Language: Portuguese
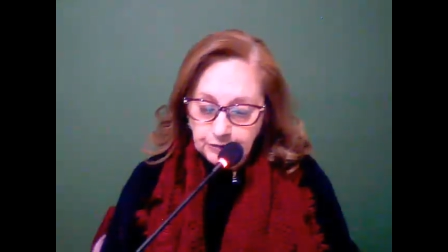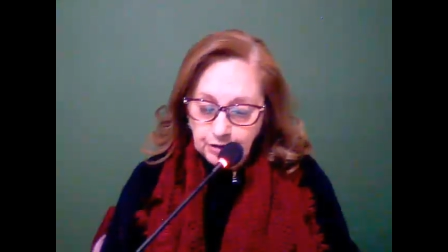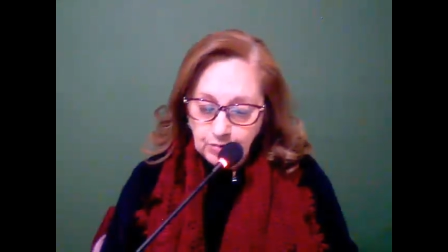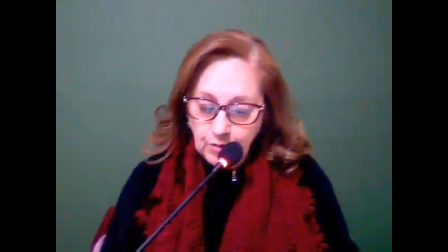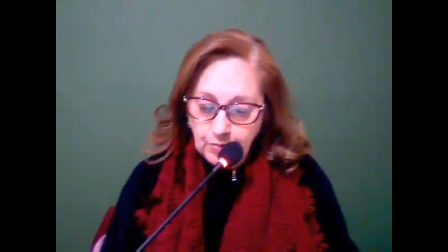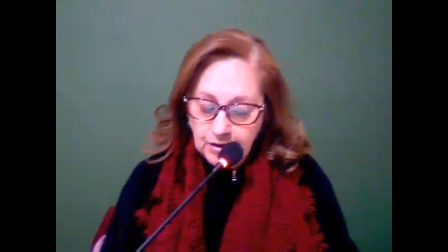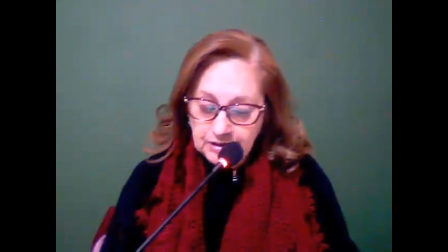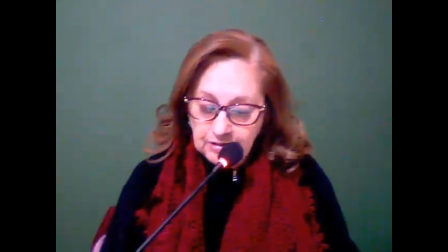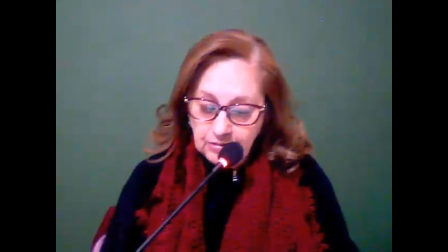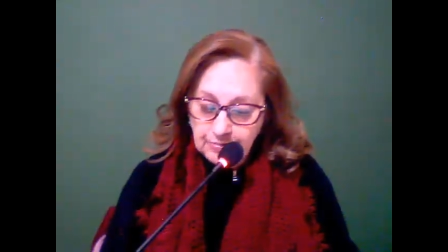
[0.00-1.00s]
Como
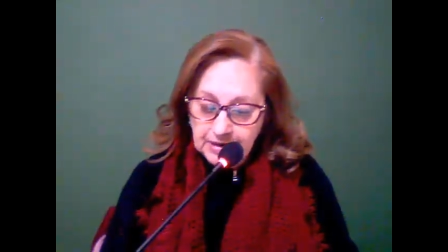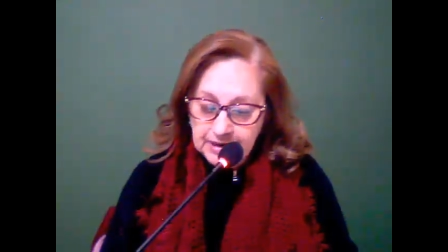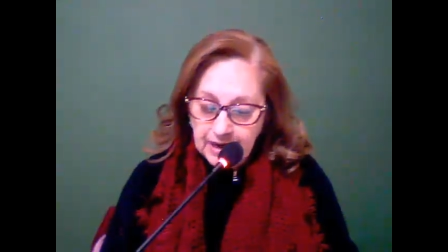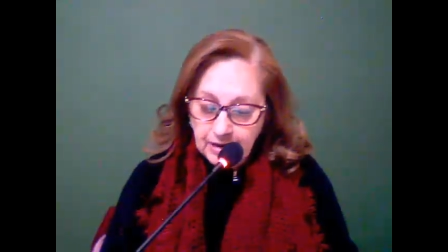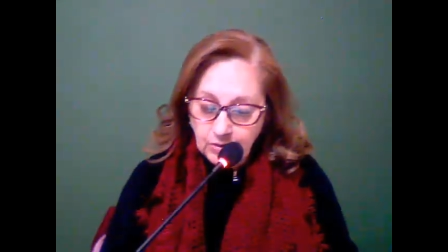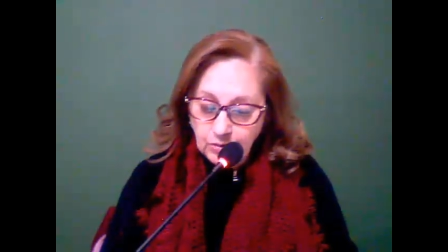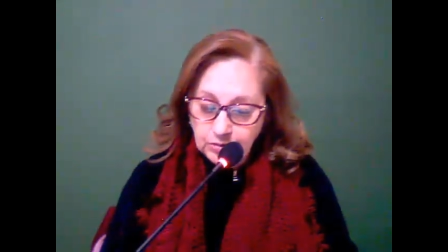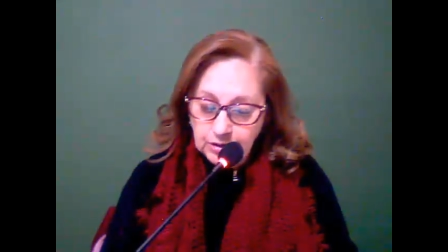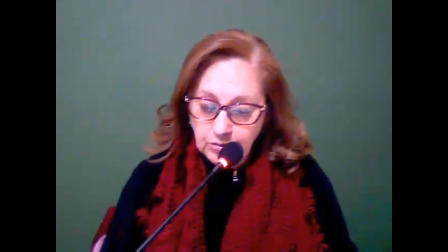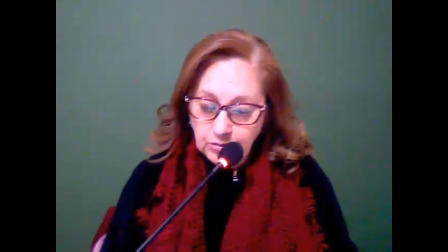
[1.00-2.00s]
posso acompanhar o
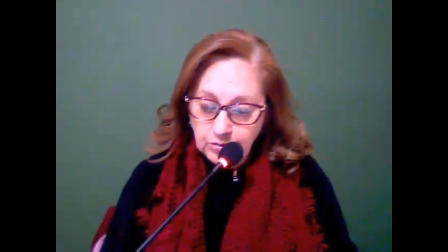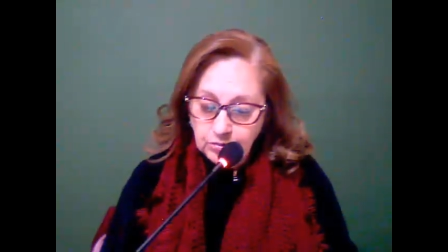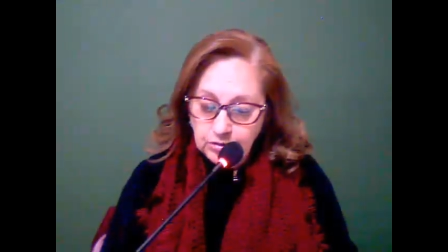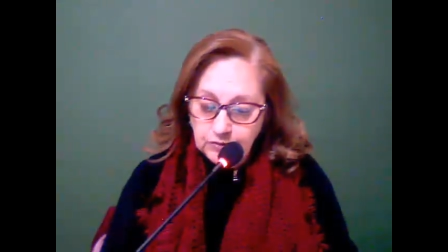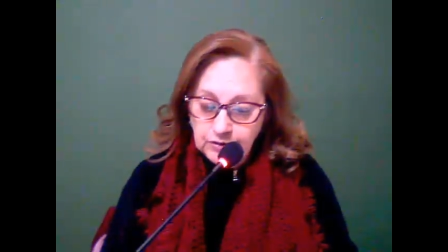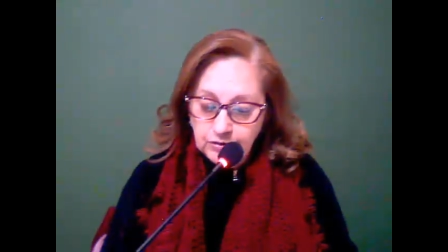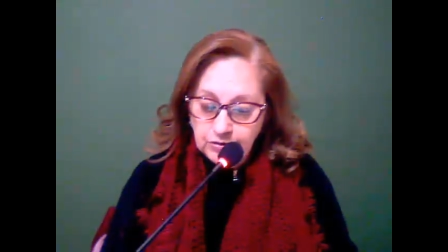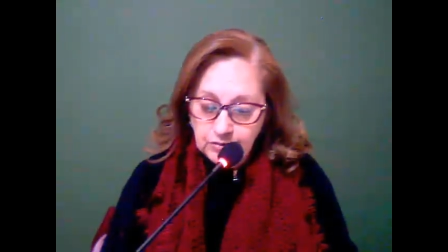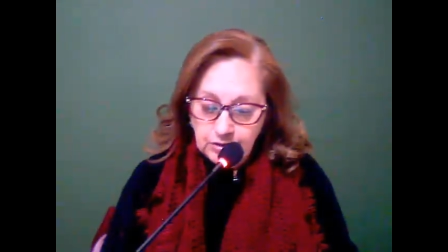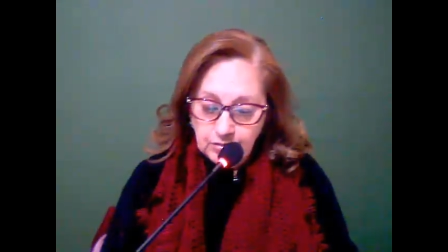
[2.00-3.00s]
conteúdo dos vídeos
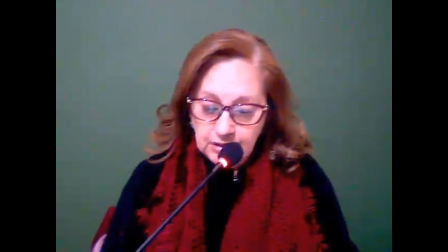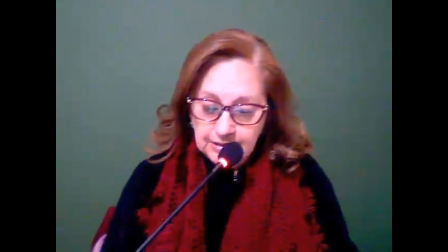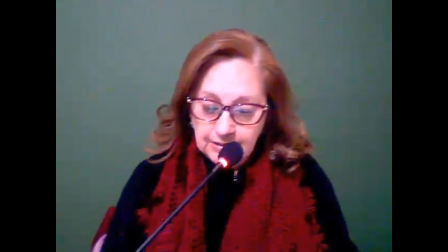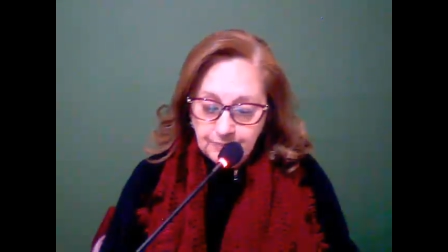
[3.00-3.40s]
1 e 2